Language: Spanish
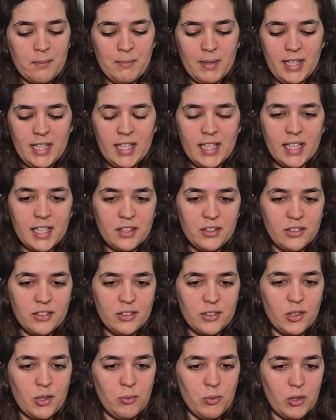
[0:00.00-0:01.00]
me
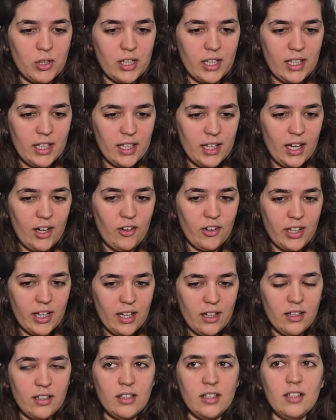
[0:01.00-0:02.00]
dijeron como que
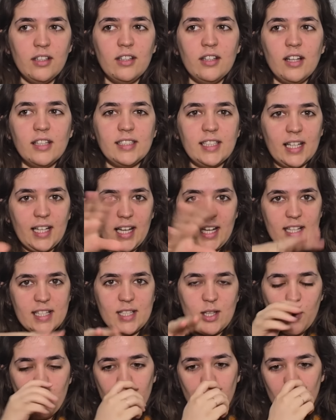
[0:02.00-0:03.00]
ahora se
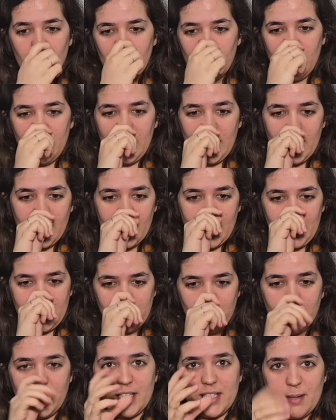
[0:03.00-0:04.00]
esclarecía un poco la
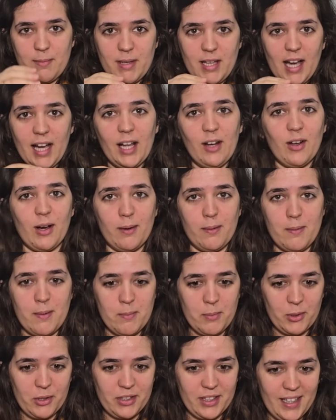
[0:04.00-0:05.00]
relación de las amigas, que es lo que a mí me
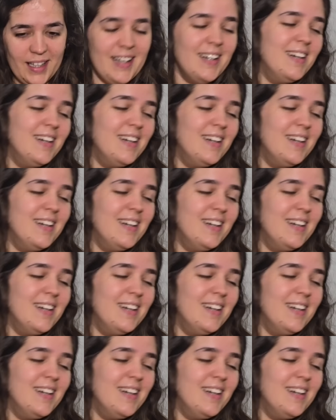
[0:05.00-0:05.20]
importa.